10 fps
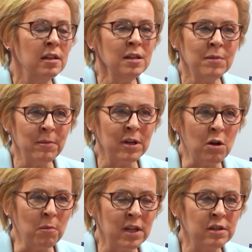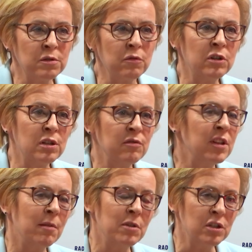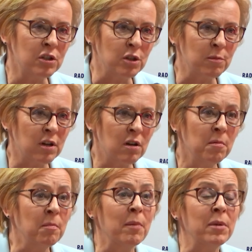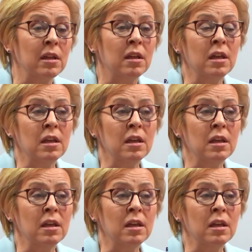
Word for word: Nie mamy kompleksów, rozwijamy się szybko, mamy y,